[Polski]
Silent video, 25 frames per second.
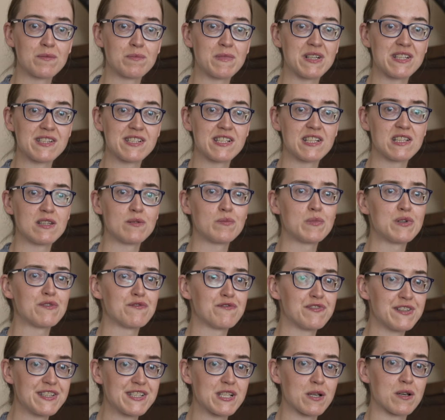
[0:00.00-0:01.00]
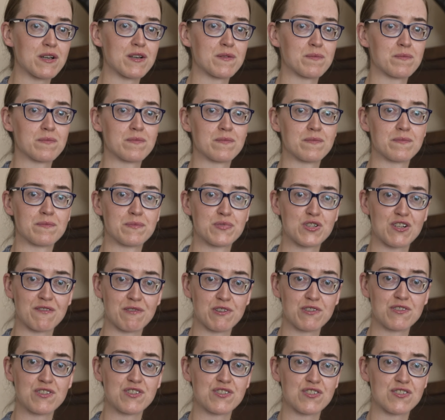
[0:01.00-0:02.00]
m.in.
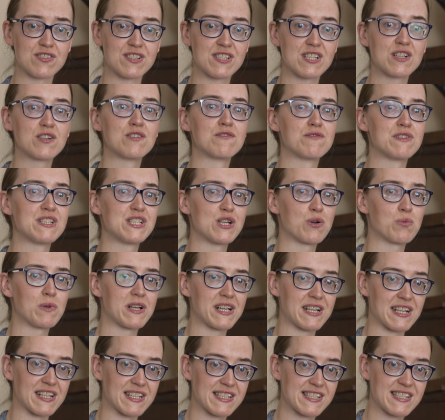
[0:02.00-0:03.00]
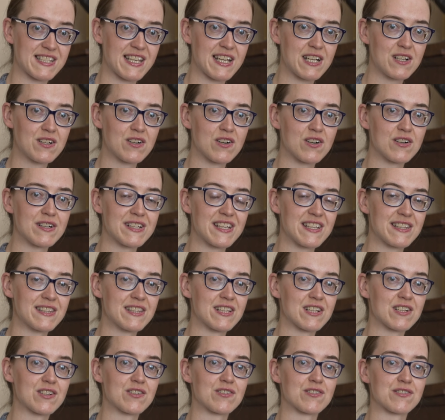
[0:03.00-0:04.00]
wiceprzewodniczącego Wydziału Lekarskiego,
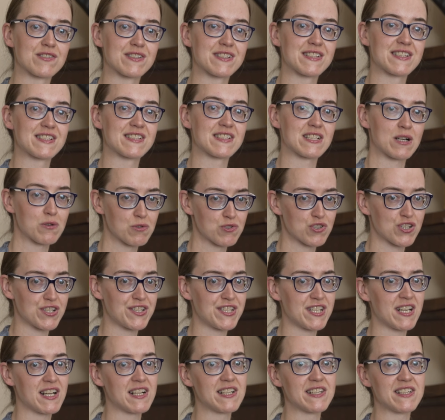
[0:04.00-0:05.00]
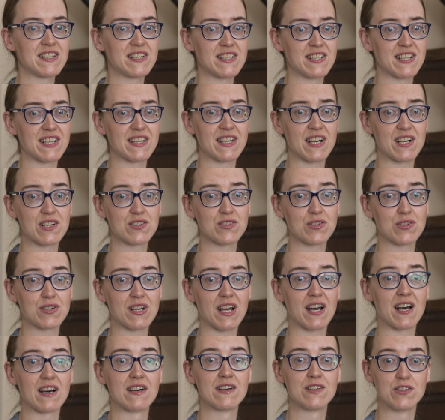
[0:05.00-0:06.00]
jednego z założycieli i
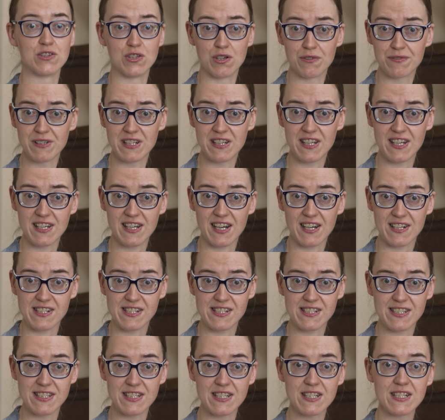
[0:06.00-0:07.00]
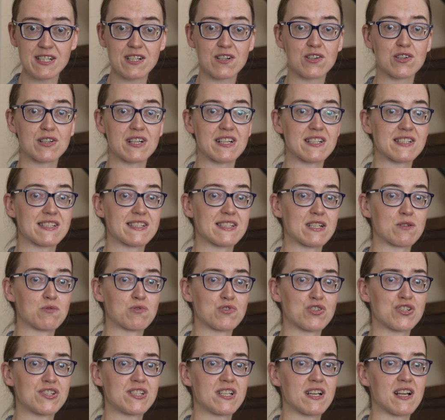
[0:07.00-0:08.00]
redaktora Nowin Lekarskich oraz
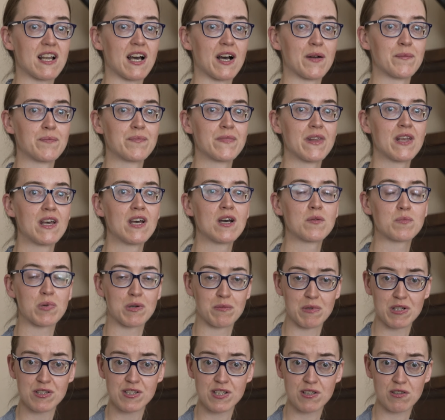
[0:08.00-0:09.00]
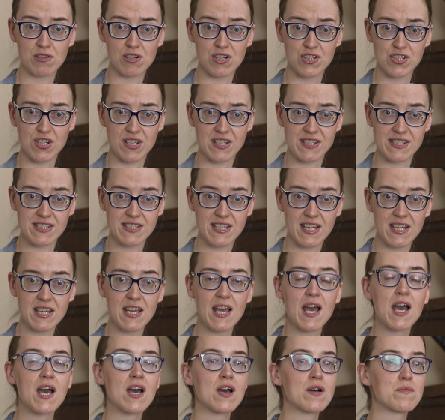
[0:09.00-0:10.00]
założyciela Pomocy
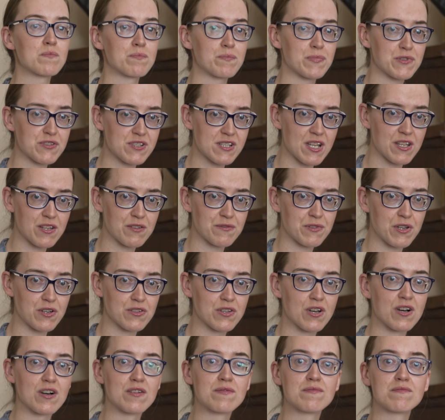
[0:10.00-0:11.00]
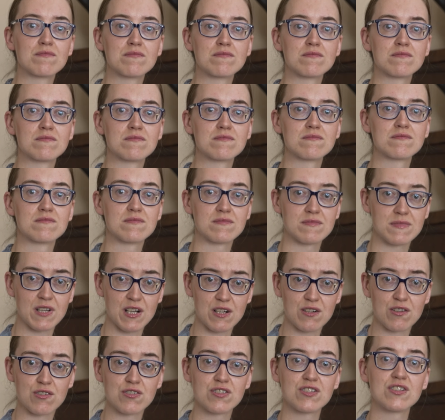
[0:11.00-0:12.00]
Koleżeńskiej, postanowiono
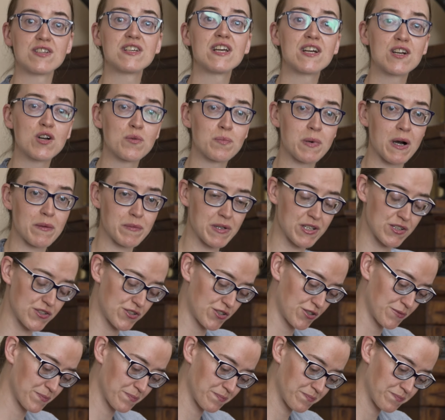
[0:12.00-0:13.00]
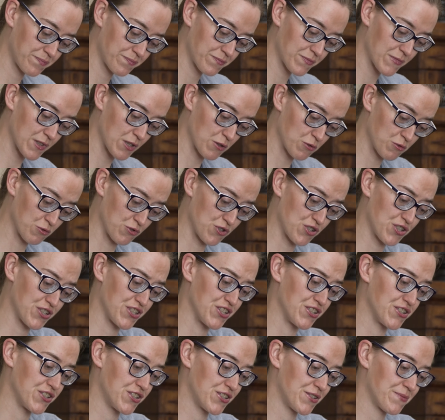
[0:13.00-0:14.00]
jakoś jego pamięć
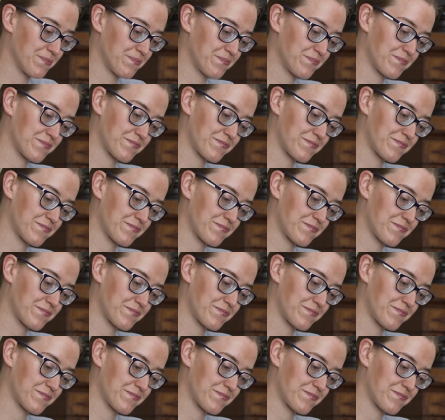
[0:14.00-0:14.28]
uczcić